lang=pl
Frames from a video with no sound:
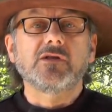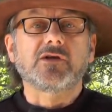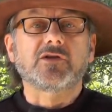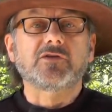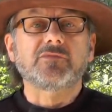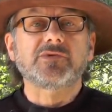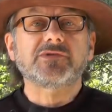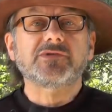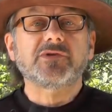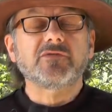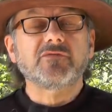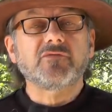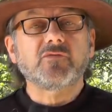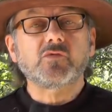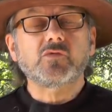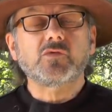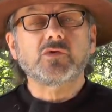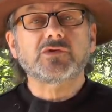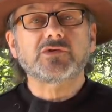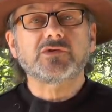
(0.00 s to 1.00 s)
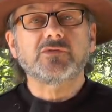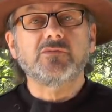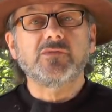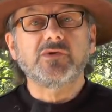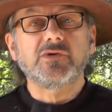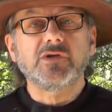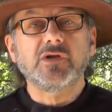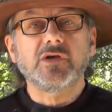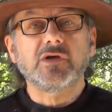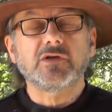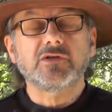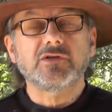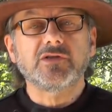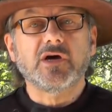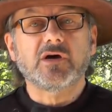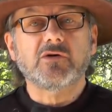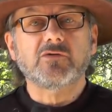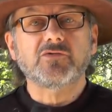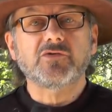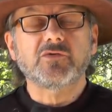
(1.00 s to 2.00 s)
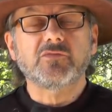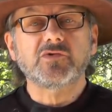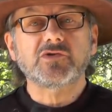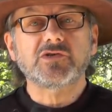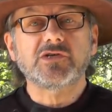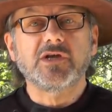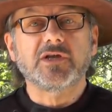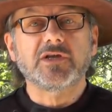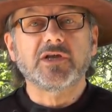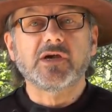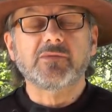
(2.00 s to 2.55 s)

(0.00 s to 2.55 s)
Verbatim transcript: natomiast ten dwugłos mnie dał do myślenia.